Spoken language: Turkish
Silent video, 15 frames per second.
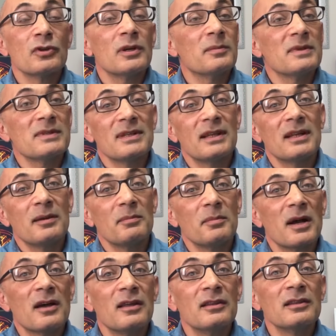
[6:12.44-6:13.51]
Sonra
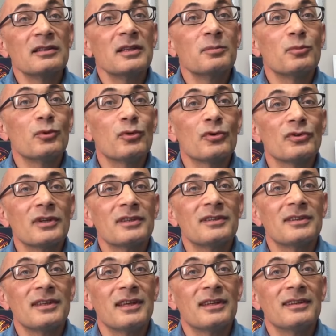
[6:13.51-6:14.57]
mesela bakanlıkta
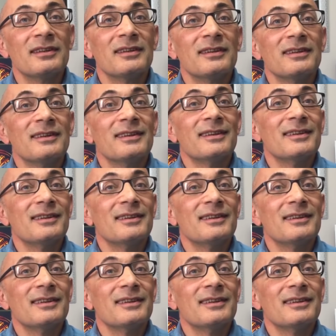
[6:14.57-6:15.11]
bürokrat iken